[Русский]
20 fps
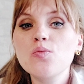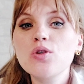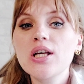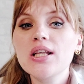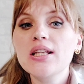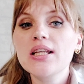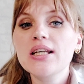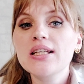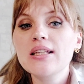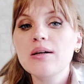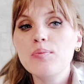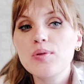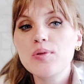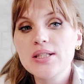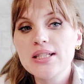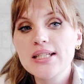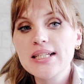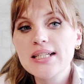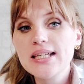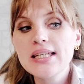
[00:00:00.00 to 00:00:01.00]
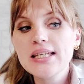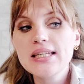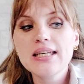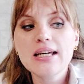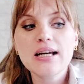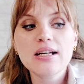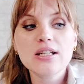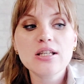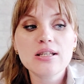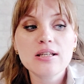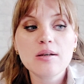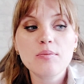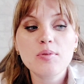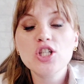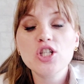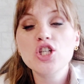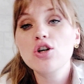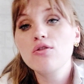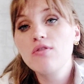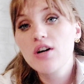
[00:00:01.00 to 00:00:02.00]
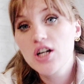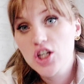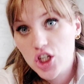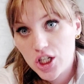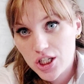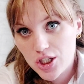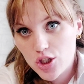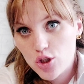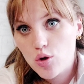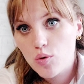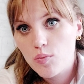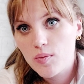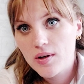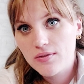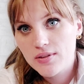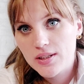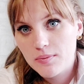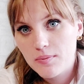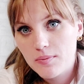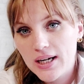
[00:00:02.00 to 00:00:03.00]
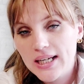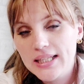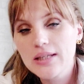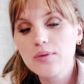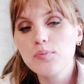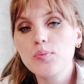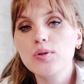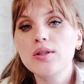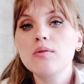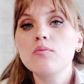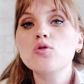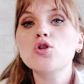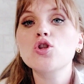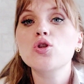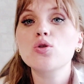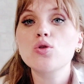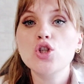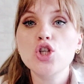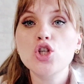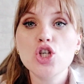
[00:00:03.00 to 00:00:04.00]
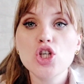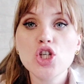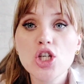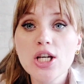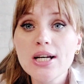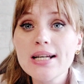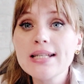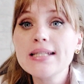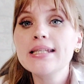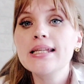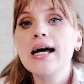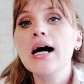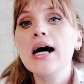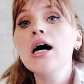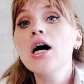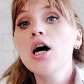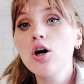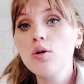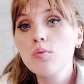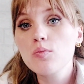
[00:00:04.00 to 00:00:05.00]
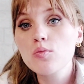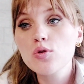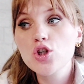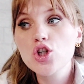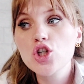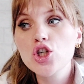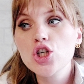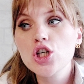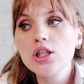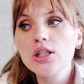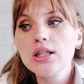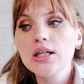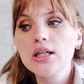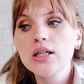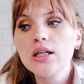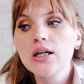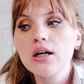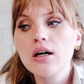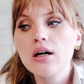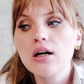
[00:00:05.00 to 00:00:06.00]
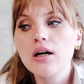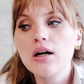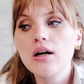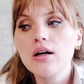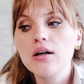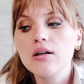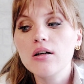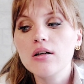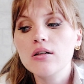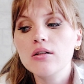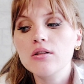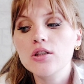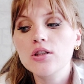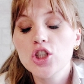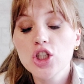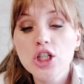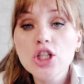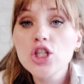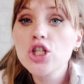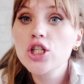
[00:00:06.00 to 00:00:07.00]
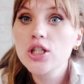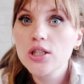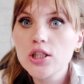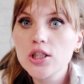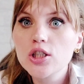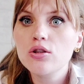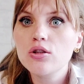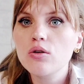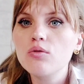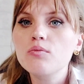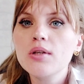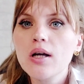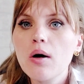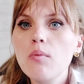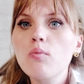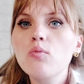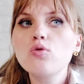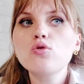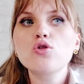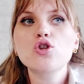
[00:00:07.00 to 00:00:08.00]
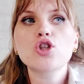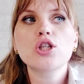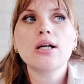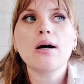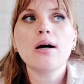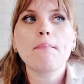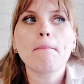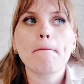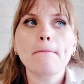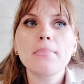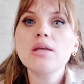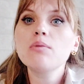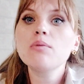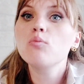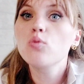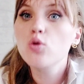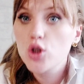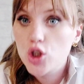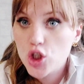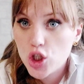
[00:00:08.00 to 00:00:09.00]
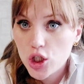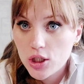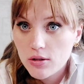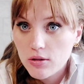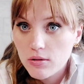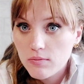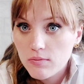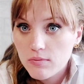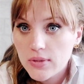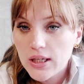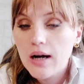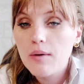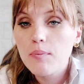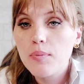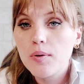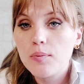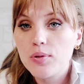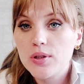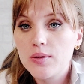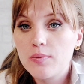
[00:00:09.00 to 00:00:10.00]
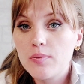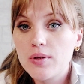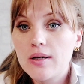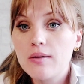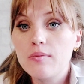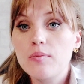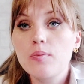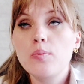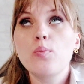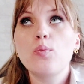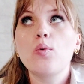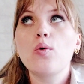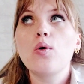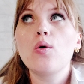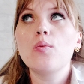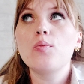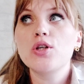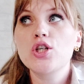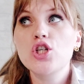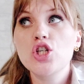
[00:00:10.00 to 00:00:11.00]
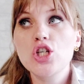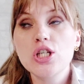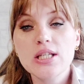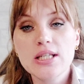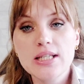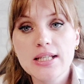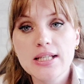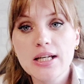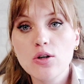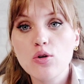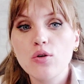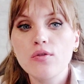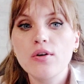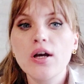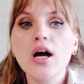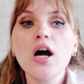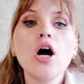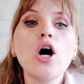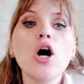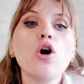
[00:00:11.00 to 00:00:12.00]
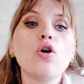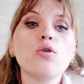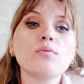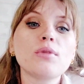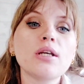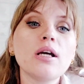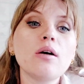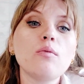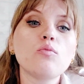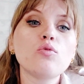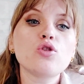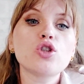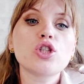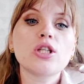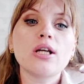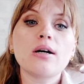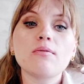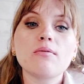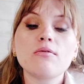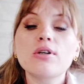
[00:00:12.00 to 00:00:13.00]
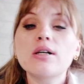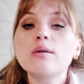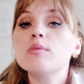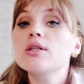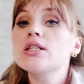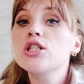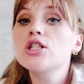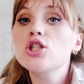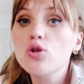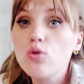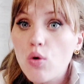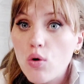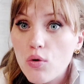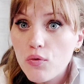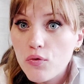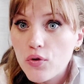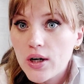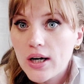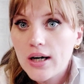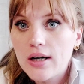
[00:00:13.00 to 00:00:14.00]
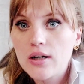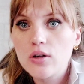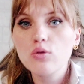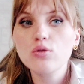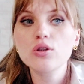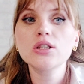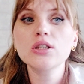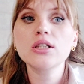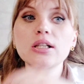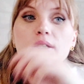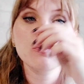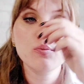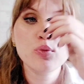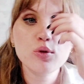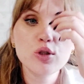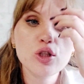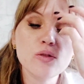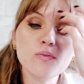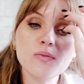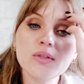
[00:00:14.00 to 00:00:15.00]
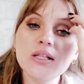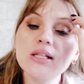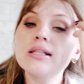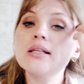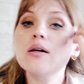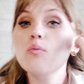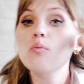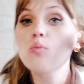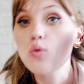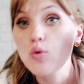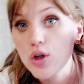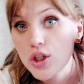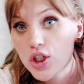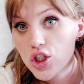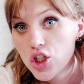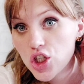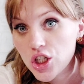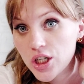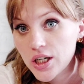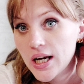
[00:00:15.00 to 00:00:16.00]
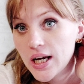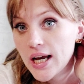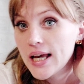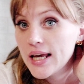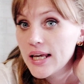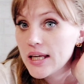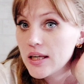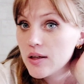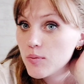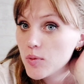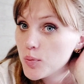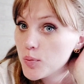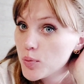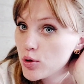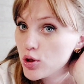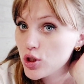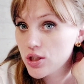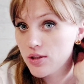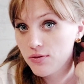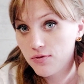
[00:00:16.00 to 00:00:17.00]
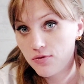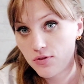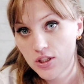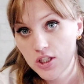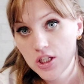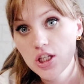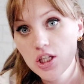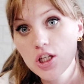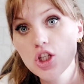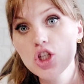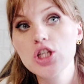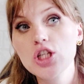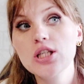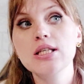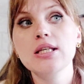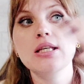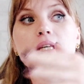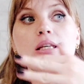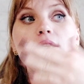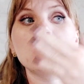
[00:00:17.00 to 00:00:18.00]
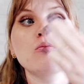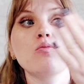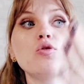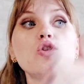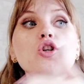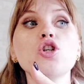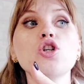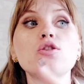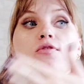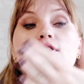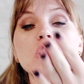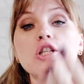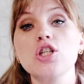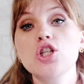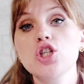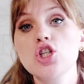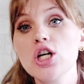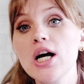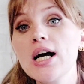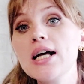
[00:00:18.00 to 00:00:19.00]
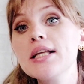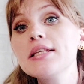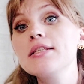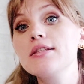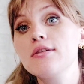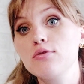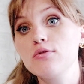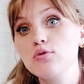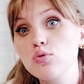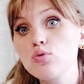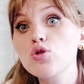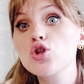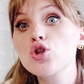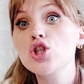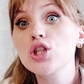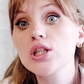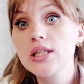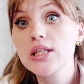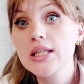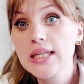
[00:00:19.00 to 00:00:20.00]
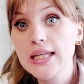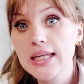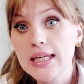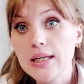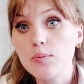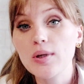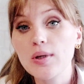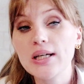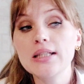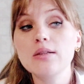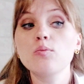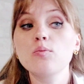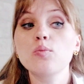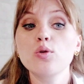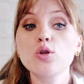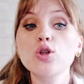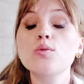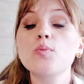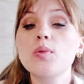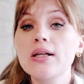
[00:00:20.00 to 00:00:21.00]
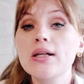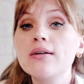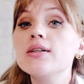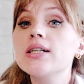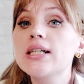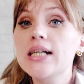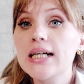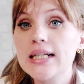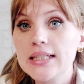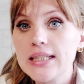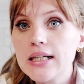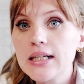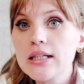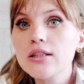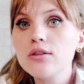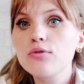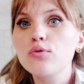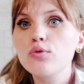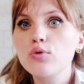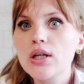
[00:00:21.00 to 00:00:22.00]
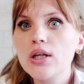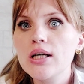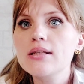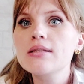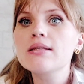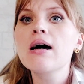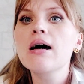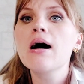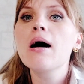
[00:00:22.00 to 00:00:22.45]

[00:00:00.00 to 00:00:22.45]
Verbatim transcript: я на это определение обращаю ваше особое внимание, потому что очень часто мужчина, э, женщина говорит, да у меня муж там не может, да, по, прибра по причине здоровья. У меня муж там в командировках, он, допустим, дальнобойщик, и мы просто физически не можем встречаться в нужные дни, поэтому просто половых контактов у нас